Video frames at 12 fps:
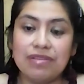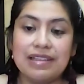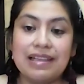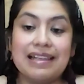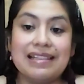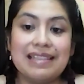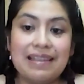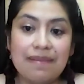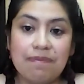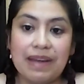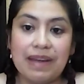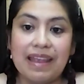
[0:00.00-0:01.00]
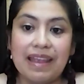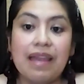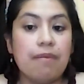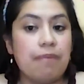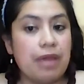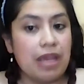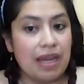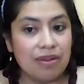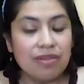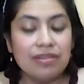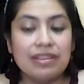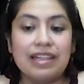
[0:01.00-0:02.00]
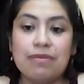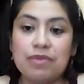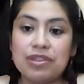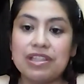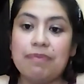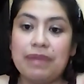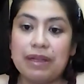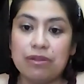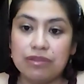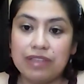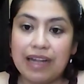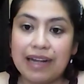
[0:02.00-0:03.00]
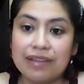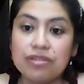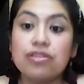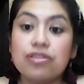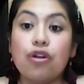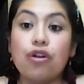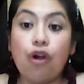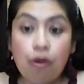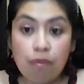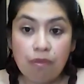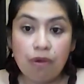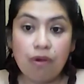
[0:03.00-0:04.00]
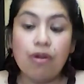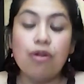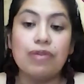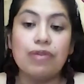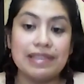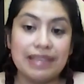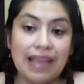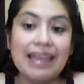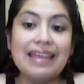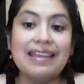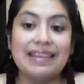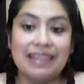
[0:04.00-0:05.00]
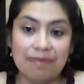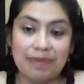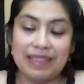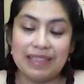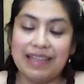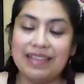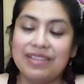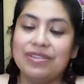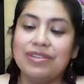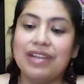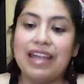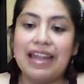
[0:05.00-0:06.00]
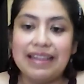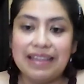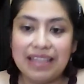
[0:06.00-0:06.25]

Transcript: escena simple, pero tenemos que preguntarnos cómo lo está interpretando el